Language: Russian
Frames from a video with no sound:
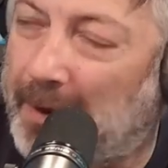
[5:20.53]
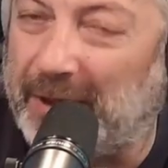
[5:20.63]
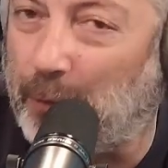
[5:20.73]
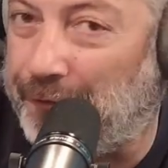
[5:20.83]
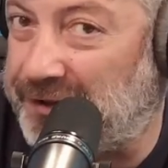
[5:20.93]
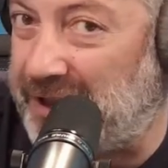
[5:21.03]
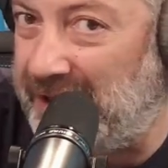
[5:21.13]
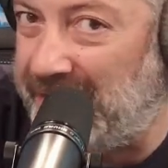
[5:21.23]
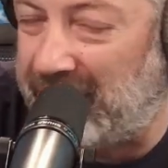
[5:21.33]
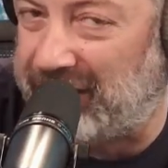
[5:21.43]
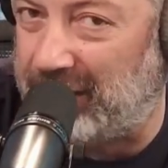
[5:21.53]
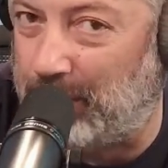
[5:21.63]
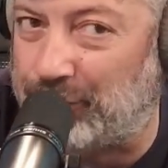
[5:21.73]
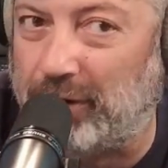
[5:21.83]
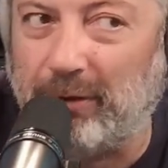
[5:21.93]
Поэтому официальная версия
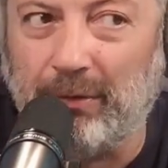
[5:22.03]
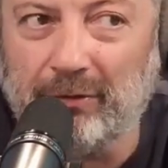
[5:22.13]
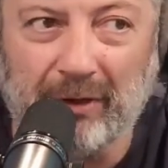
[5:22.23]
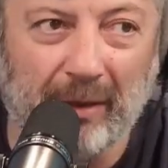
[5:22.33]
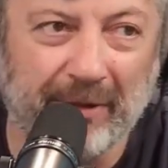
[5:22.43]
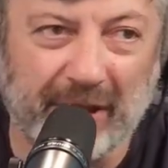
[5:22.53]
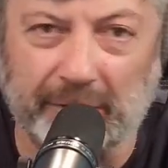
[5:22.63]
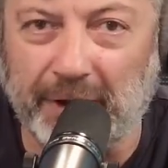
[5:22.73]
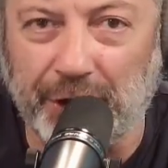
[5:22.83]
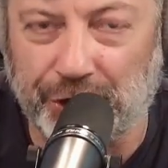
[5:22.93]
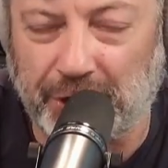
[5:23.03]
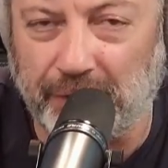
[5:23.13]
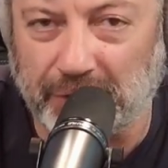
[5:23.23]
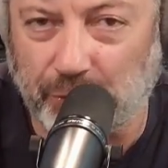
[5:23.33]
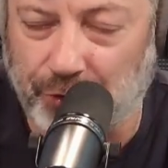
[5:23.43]
о том, что это был а,
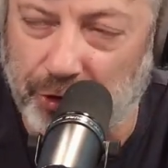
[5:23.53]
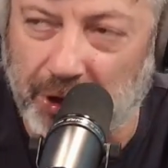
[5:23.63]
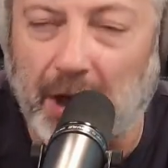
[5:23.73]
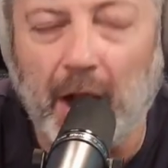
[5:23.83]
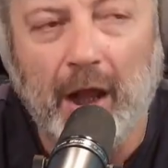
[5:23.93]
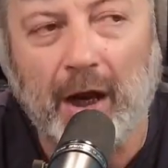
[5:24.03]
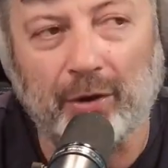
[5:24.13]
метеорологический воздушный шар,